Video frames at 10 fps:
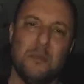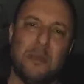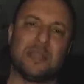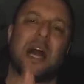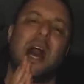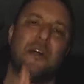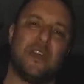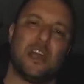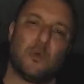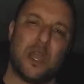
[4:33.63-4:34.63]
Ma
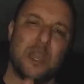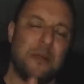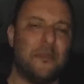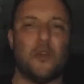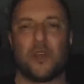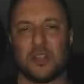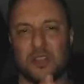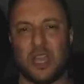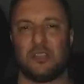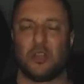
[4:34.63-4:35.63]
davvero, anni, ma vi
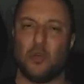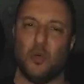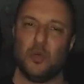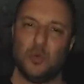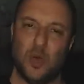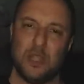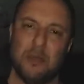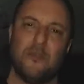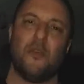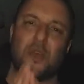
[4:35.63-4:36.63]
rendete conto, anni,
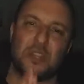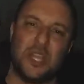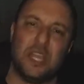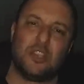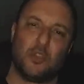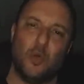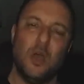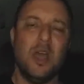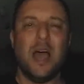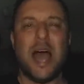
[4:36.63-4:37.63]
ma avevo rendete conto.